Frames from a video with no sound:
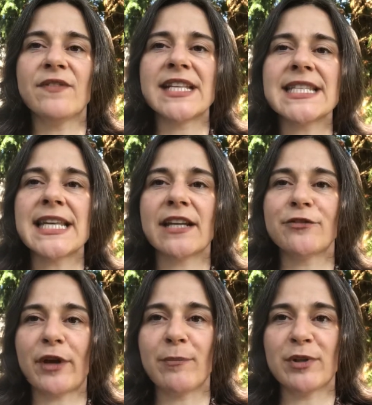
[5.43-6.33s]
wenn sie in eine
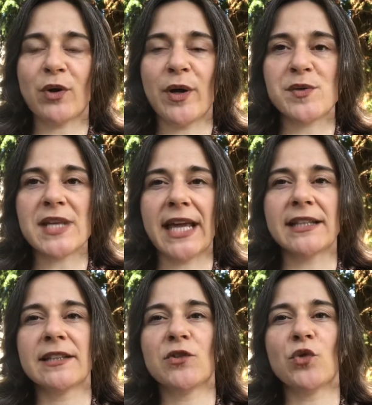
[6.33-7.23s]

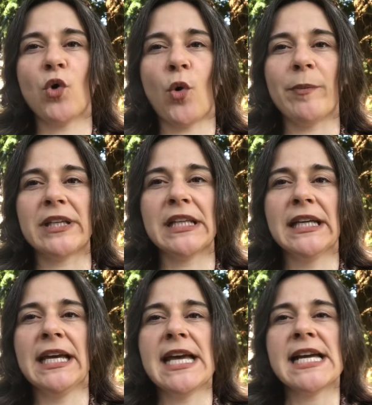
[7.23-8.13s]
Fremdbetreuungseinrichtung kommen,
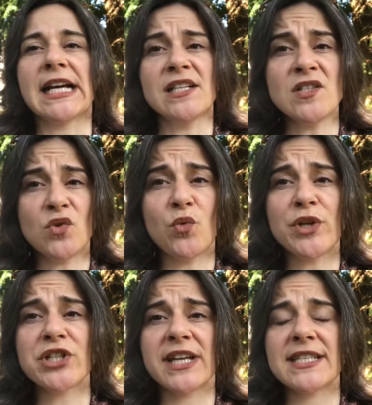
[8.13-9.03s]
ganz hohe
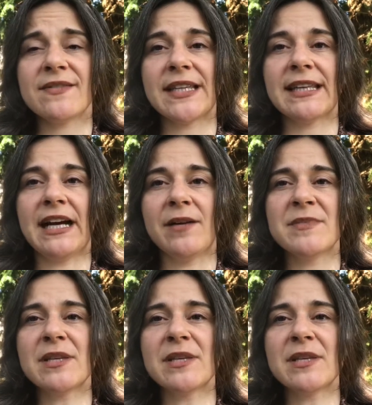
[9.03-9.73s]
Stresswerte haben.